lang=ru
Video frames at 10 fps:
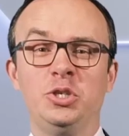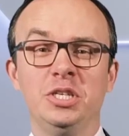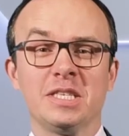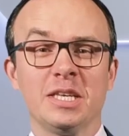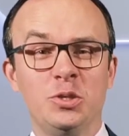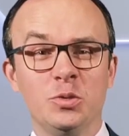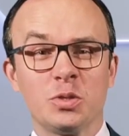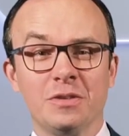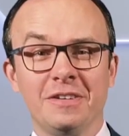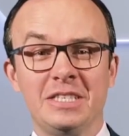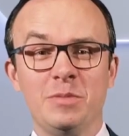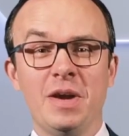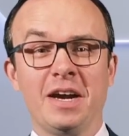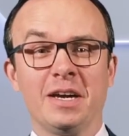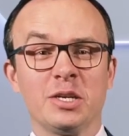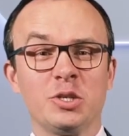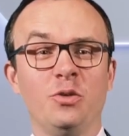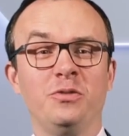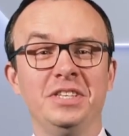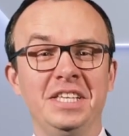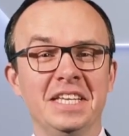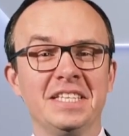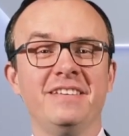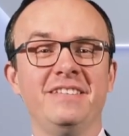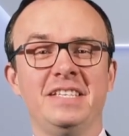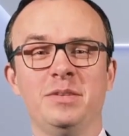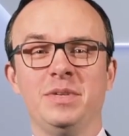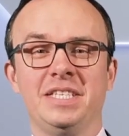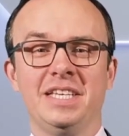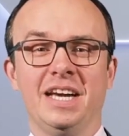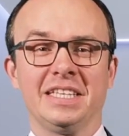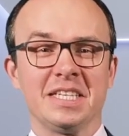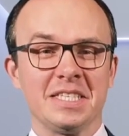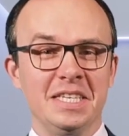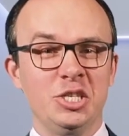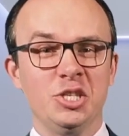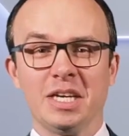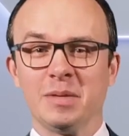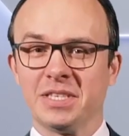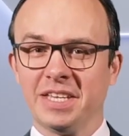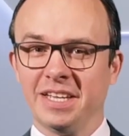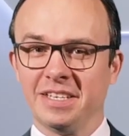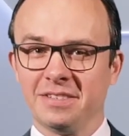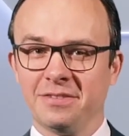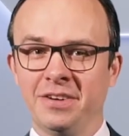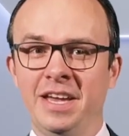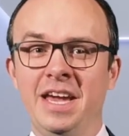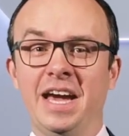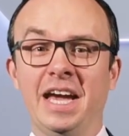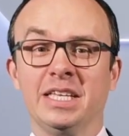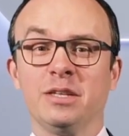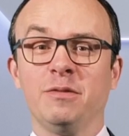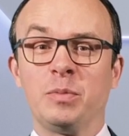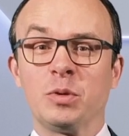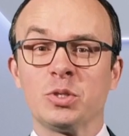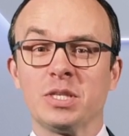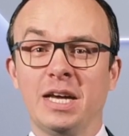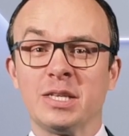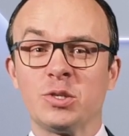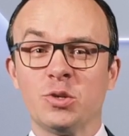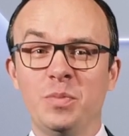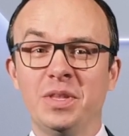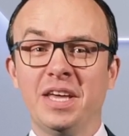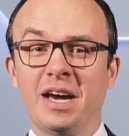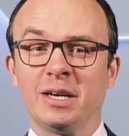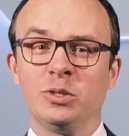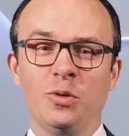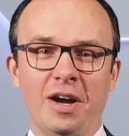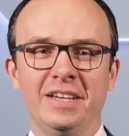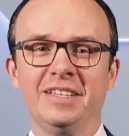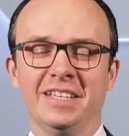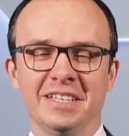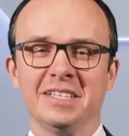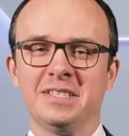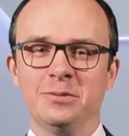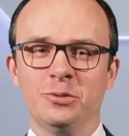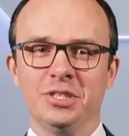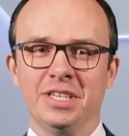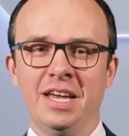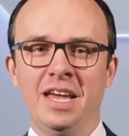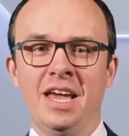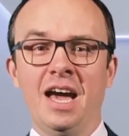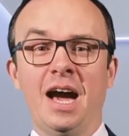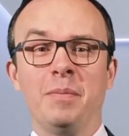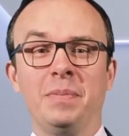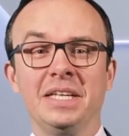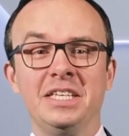научиться чувствовать себя хорошо вне зависимости от различных обстоятельств? Этот вопрос особенно актуален для нас сегодня. О